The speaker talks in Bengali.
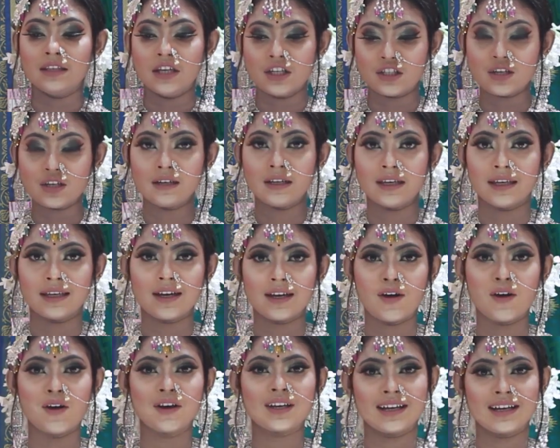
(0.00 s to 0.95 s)
নেটের
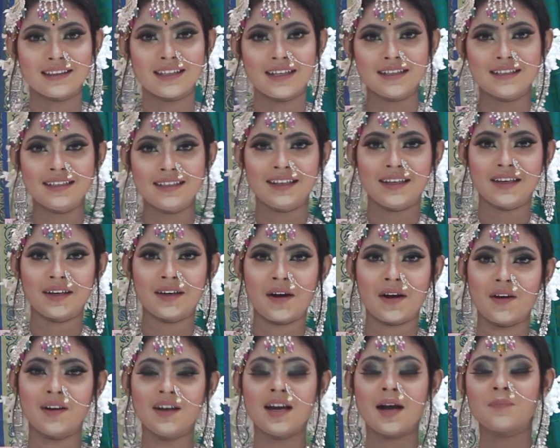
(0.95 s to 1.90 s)
লেহেঙ্গা হয় কাতানের
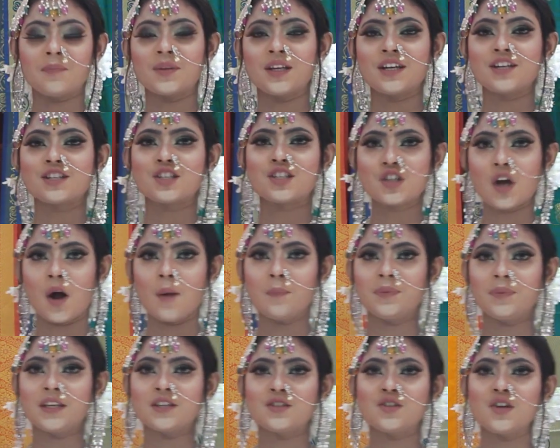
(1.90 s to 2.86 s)
লেহেঙ্গা হয় আপনারা সব
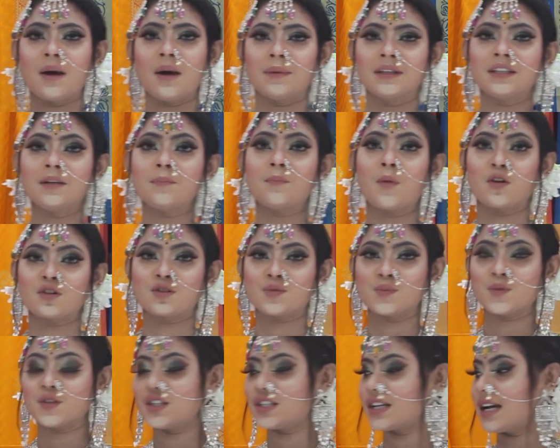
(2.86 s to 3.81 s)
কিছু আমাদের
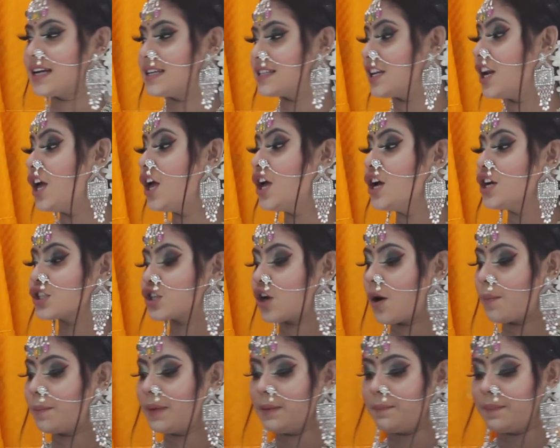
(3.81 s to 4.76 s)
পরশমণি শাড়িজের
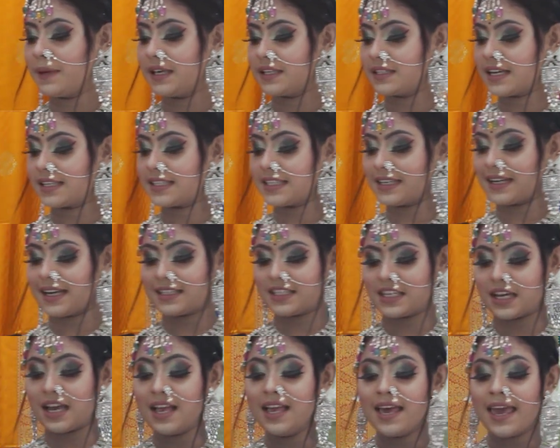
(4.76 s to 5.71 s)
শপেই পেয়ে যাচ্ছেন
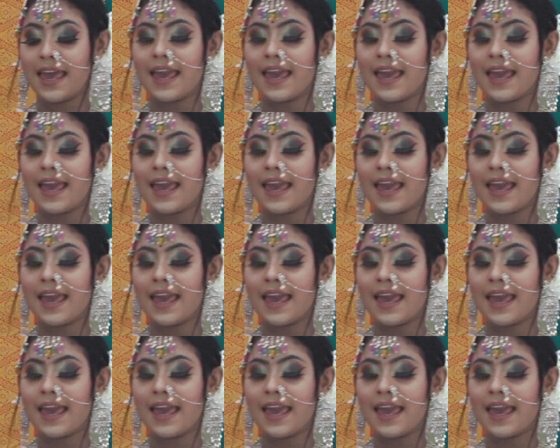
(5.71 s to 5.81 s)
আচ্ছা